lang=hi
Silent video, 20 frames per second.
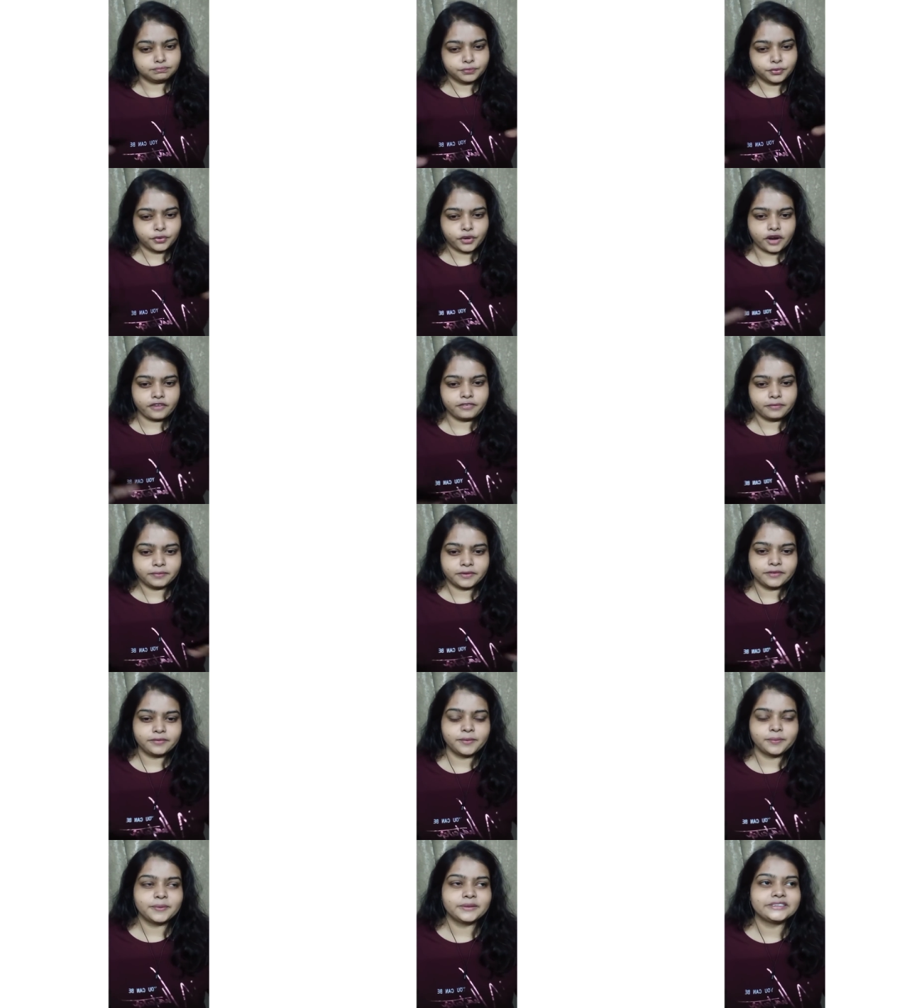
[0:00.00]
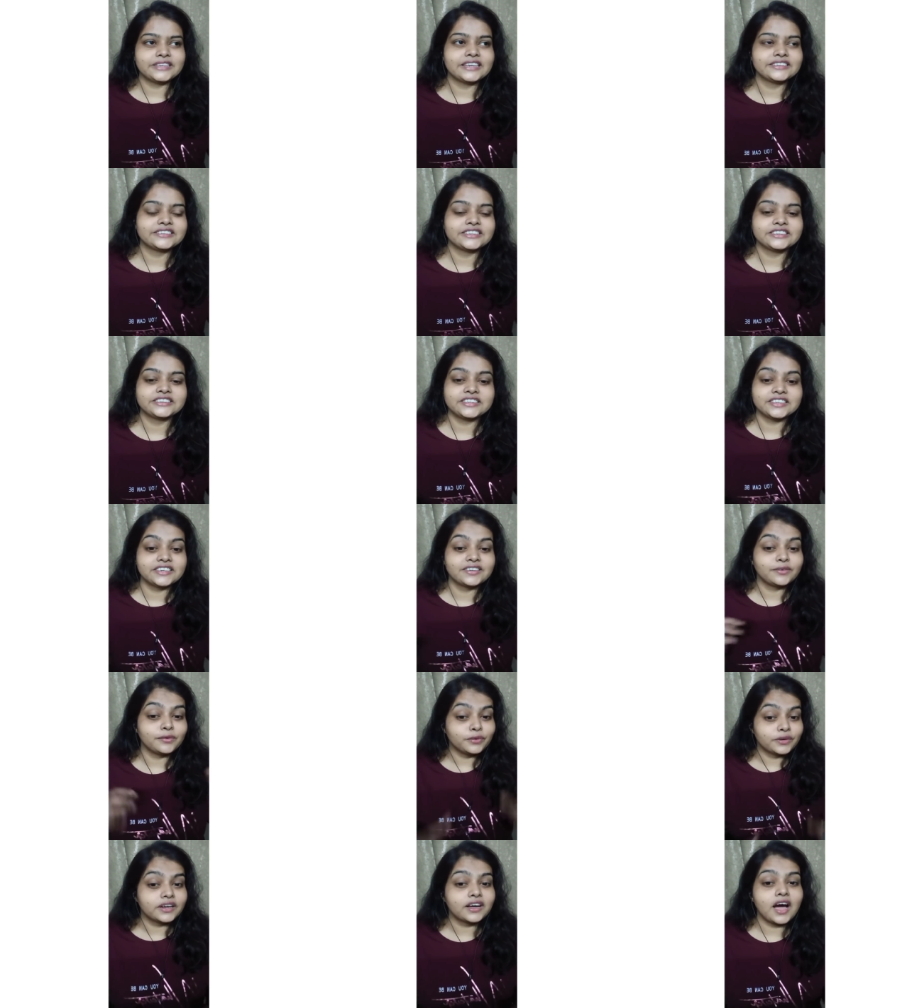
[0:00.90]
पूरा फिफ्टी फिफ्टी चांसेस थे
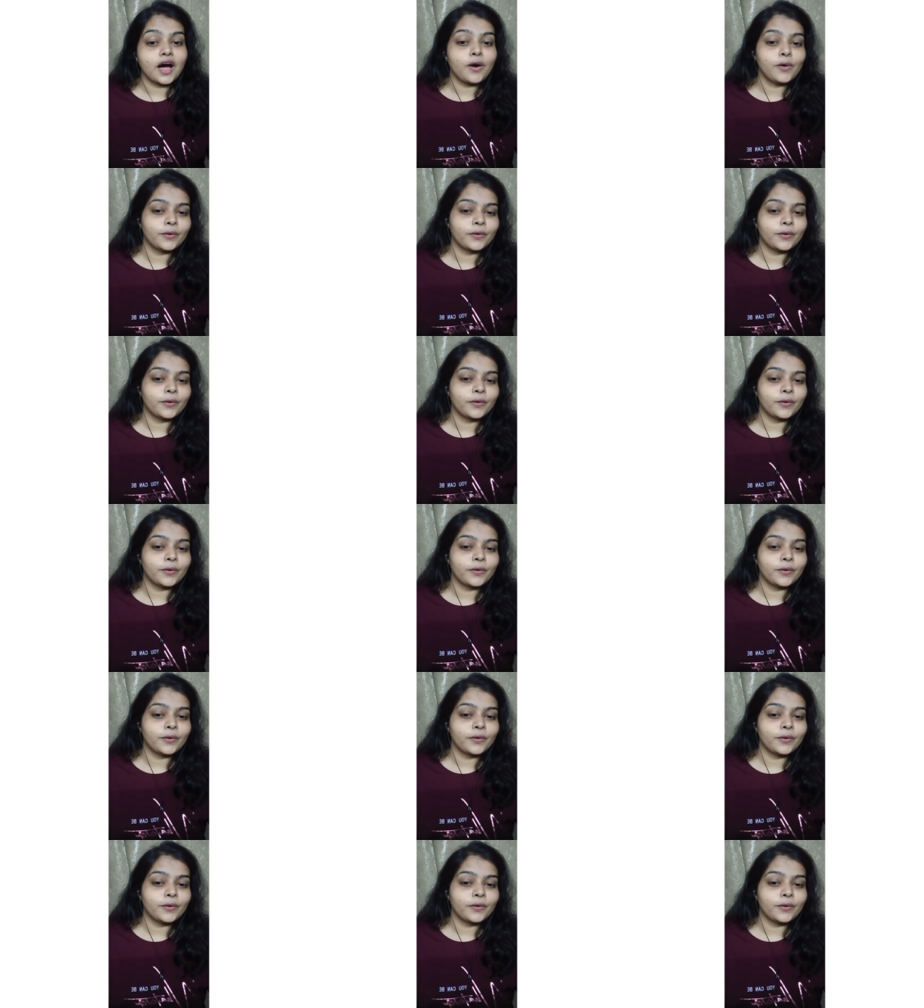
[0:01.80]
उनका